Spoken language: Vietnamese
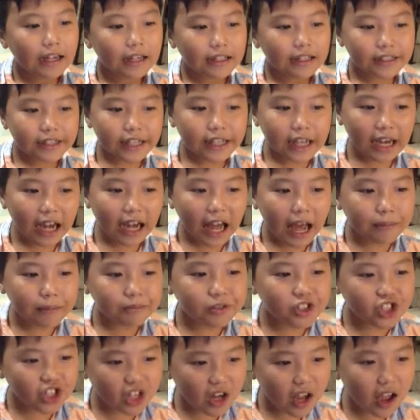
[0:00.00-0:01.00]
sẽ làm
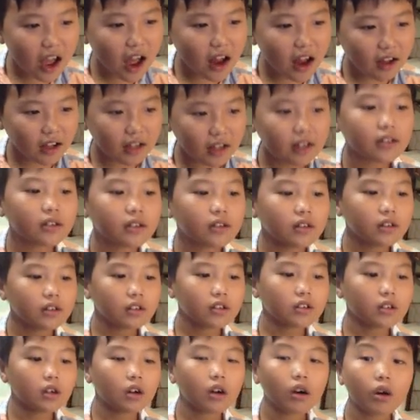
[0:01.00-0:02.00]
challenge
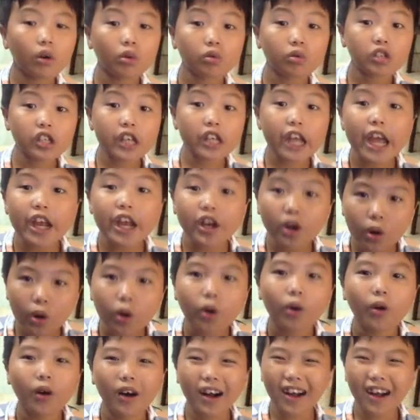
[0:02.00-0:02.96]
oh channel